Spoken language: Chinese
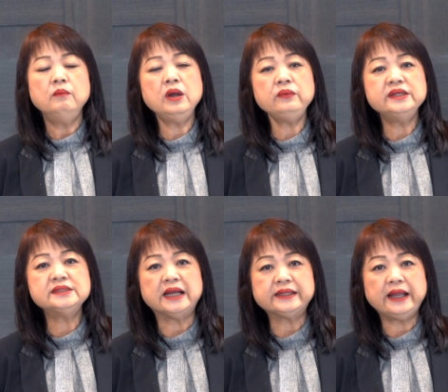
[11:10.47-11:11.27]
魔鬼
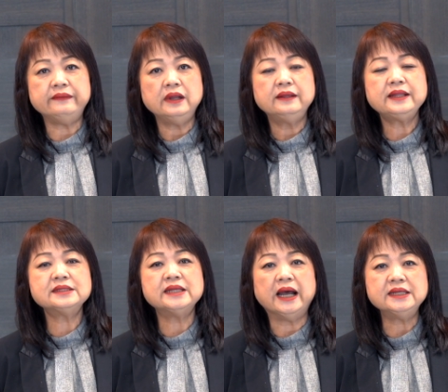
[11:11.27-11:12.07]
撒旦他
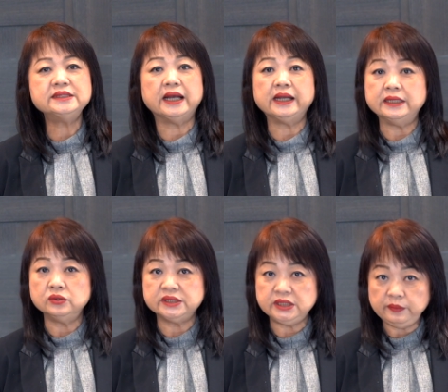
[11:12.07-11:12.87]
常常来
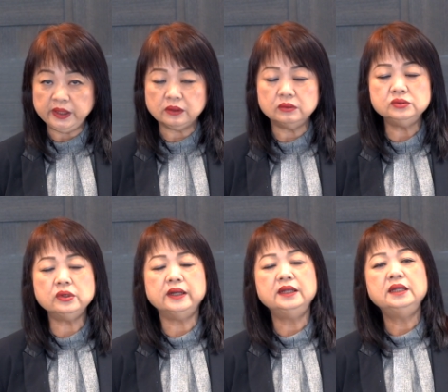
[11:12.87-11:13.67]
做欺骗的工
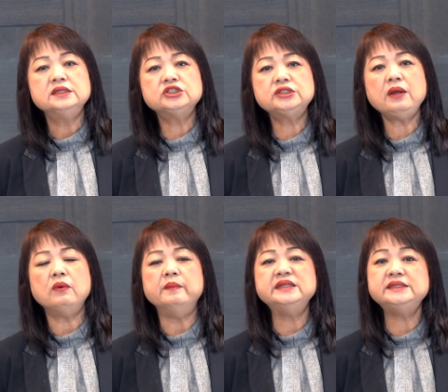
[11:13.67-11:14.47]
作，使到
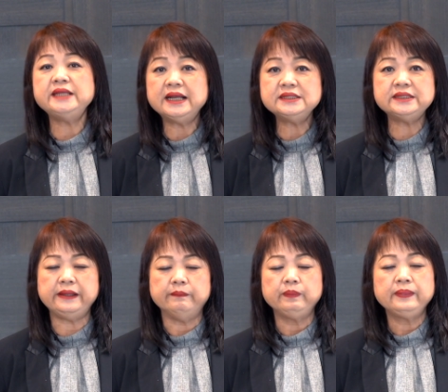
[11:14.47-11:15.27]
我们相
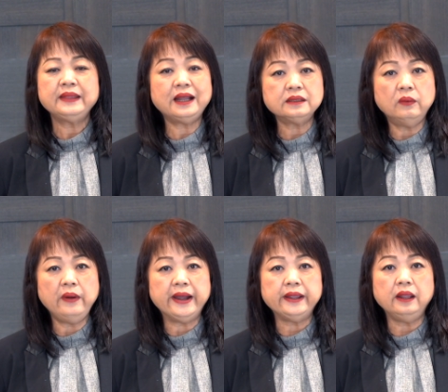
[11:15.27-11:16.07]
信他的
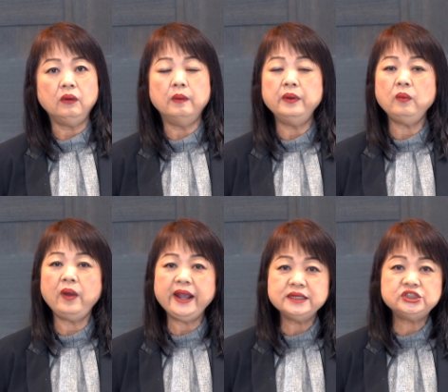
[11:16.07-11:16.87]
话语，我们
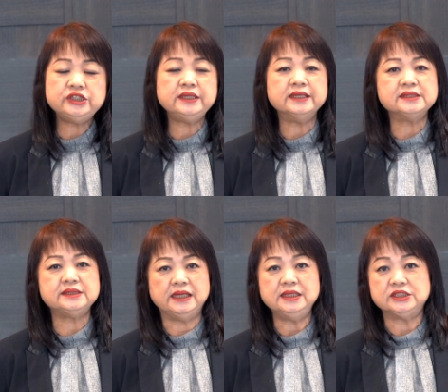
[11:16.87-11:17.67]
歪曲了
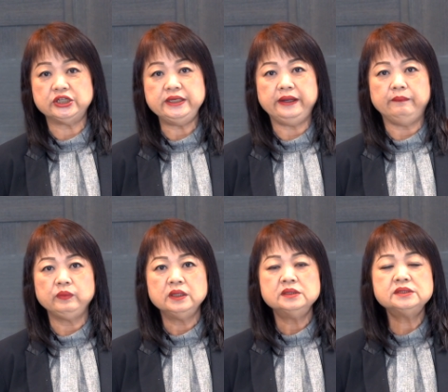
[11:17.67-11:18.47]
神的真理。
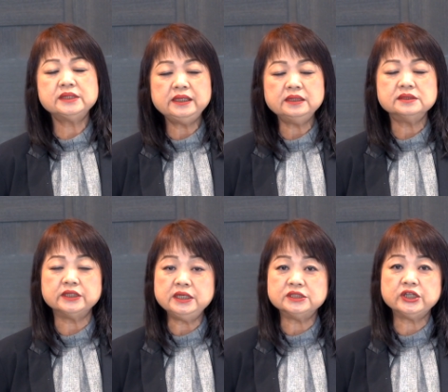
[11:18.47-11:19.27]
神
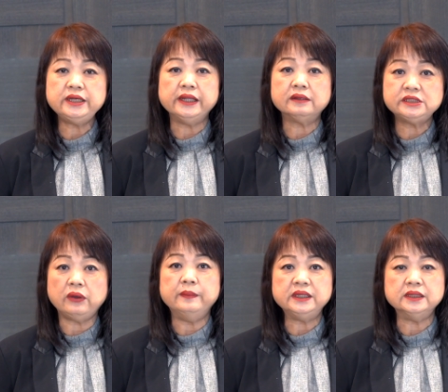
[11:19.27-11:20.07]
神的真理要叫
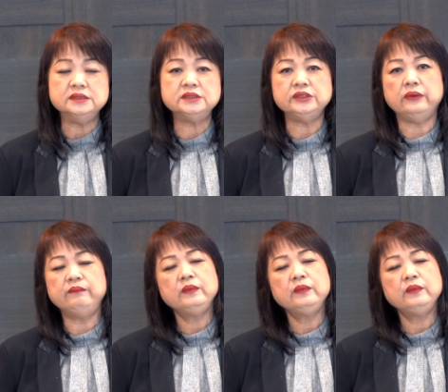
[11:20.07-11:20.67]
我们得自由，